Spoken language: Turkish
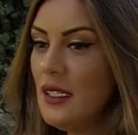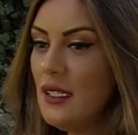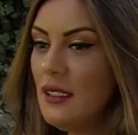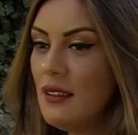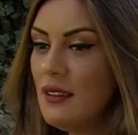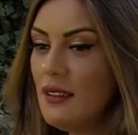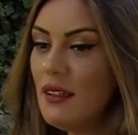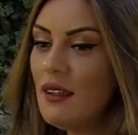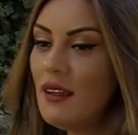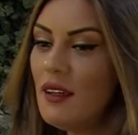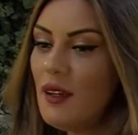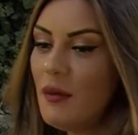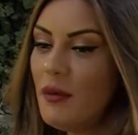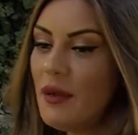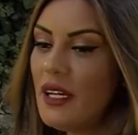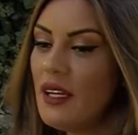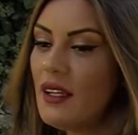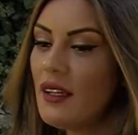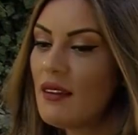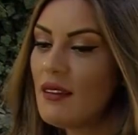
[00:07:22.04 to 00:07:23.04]
Sihirli bir
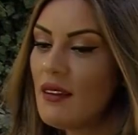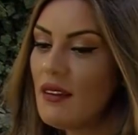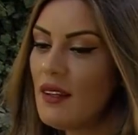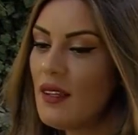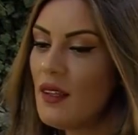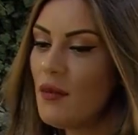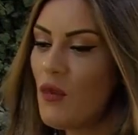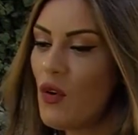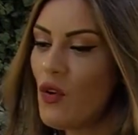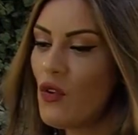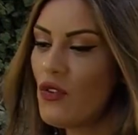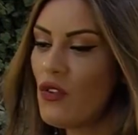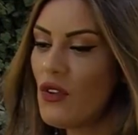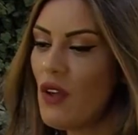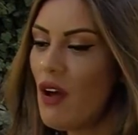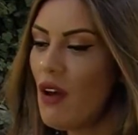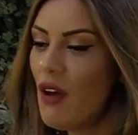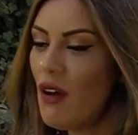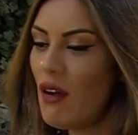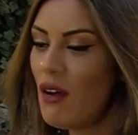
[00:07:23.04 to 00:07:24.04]
yeteneğim
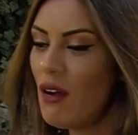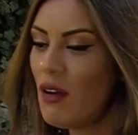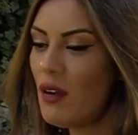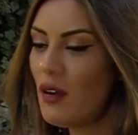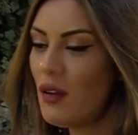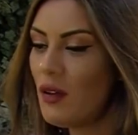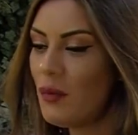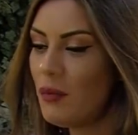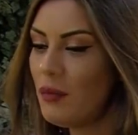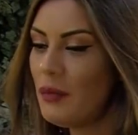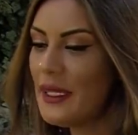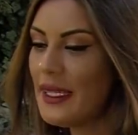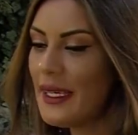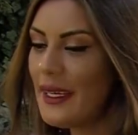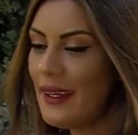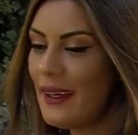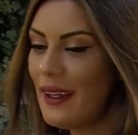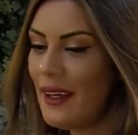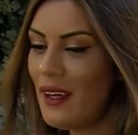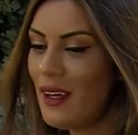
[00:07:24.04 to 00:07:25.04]
olsa bir
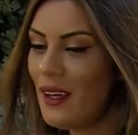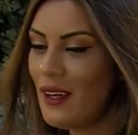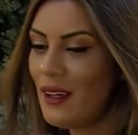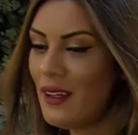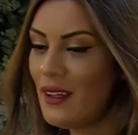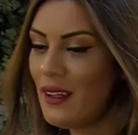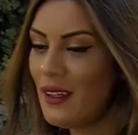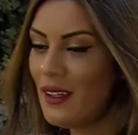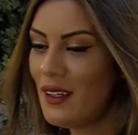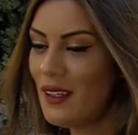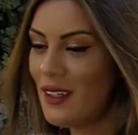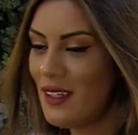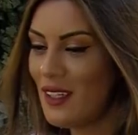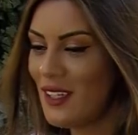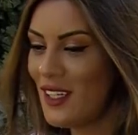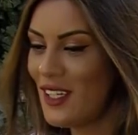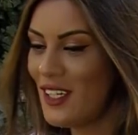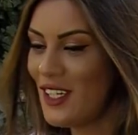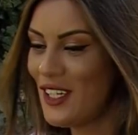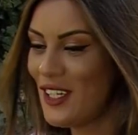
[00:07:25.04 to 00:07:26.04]
kere
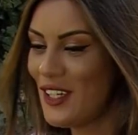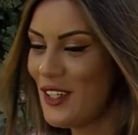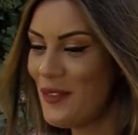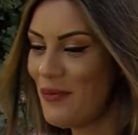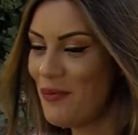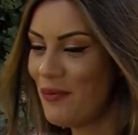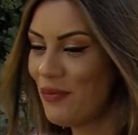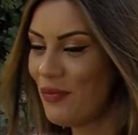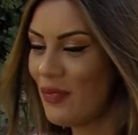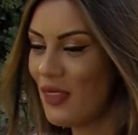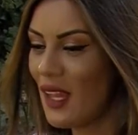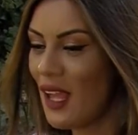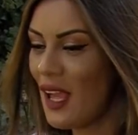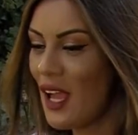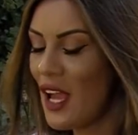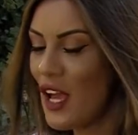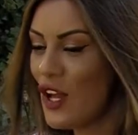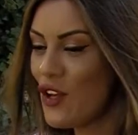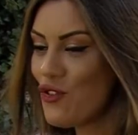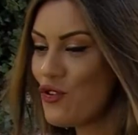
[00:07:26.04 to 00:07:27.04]
e,
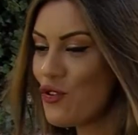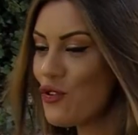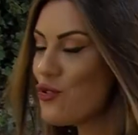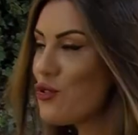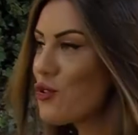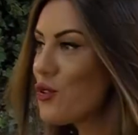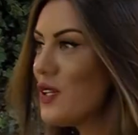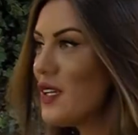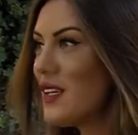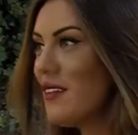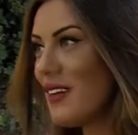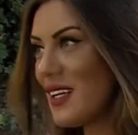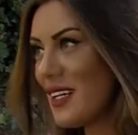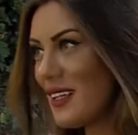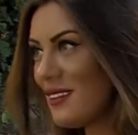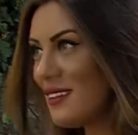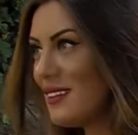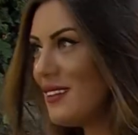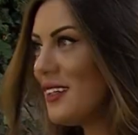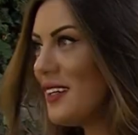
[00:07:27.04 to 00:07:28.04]
çocuklara ve
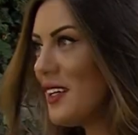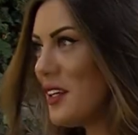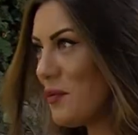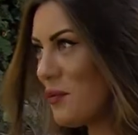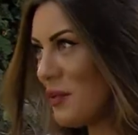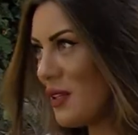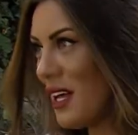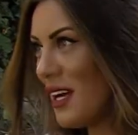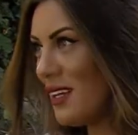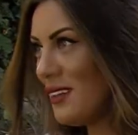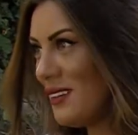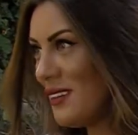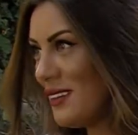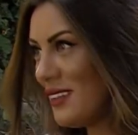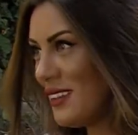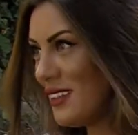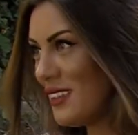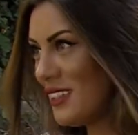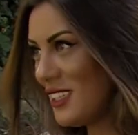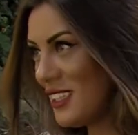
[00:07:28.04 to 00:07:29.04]
kadınlara yapılan
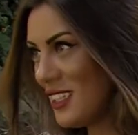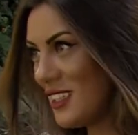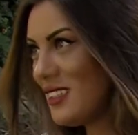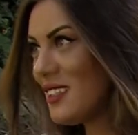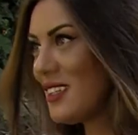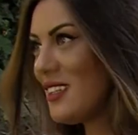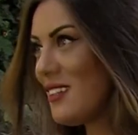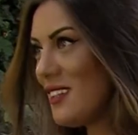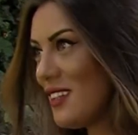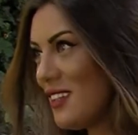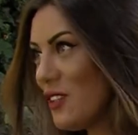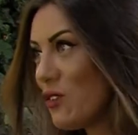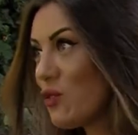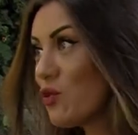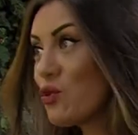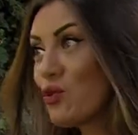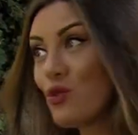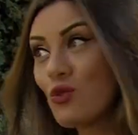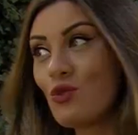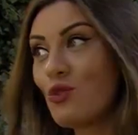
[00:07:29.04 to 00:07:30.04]
şiddeti
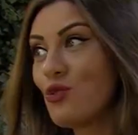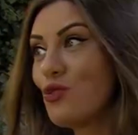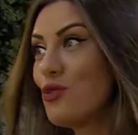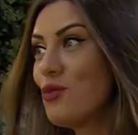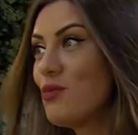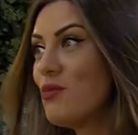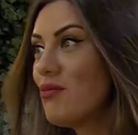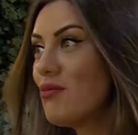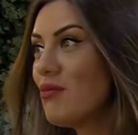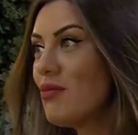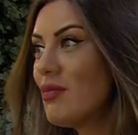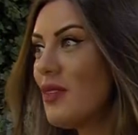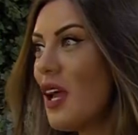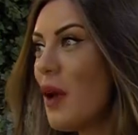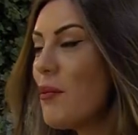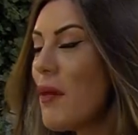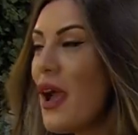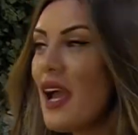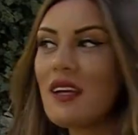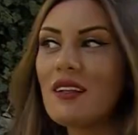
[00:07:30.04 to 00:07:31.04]
durdururdum. Ya
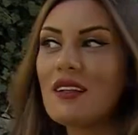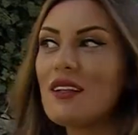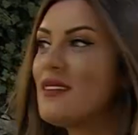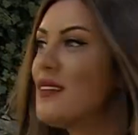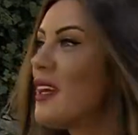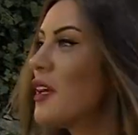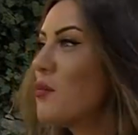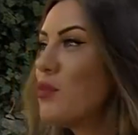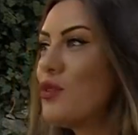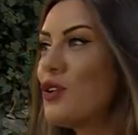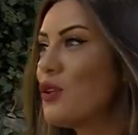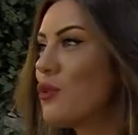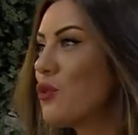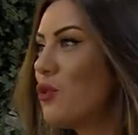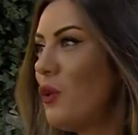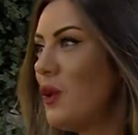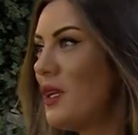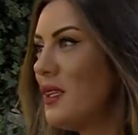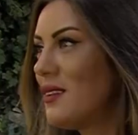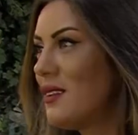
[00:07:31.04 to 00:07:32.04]
belki de tek buna
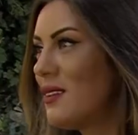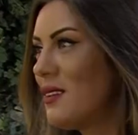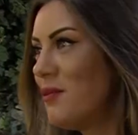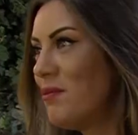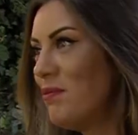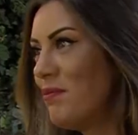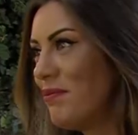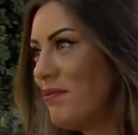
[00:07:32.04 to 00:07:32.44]
kullanırdım.